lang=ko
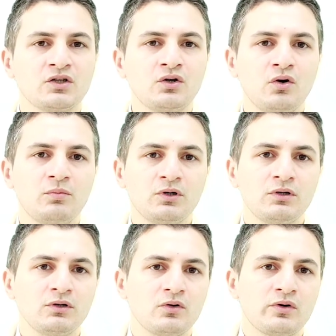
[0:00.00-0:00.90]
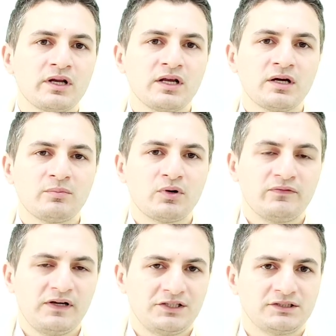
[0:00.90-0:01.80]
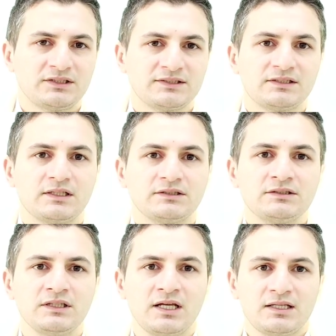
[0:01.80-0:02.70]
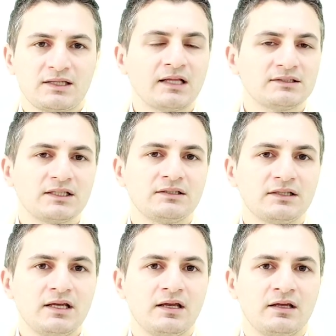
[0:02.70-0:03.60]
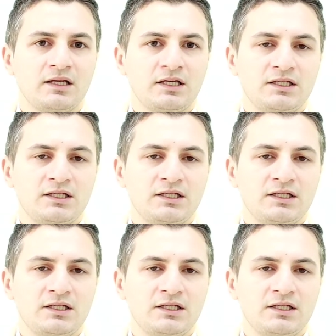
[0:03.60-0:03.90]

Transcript: 글로벌 코리아 프로페셔널스라는 단체인데